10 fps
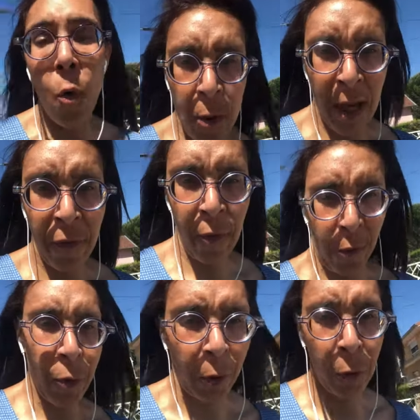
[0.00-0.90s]
ont une
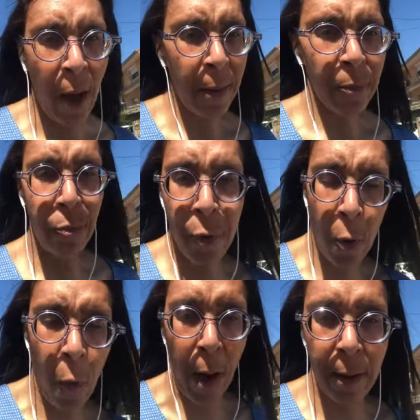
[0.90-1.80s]
influence sur toi.
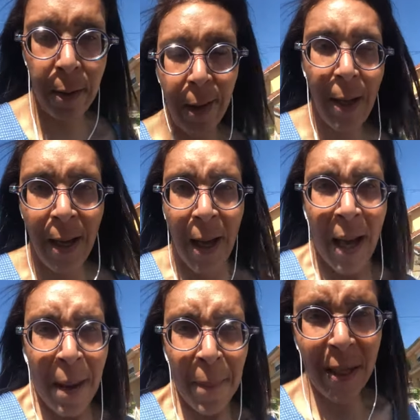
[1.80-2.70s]
Pourquoi
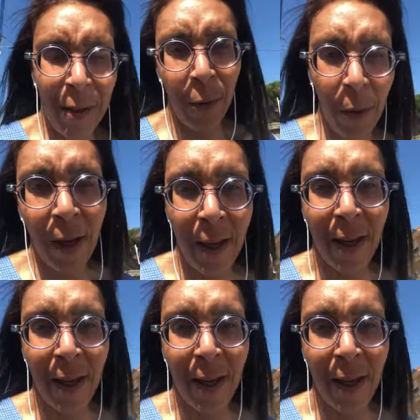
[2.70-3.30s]
Parce que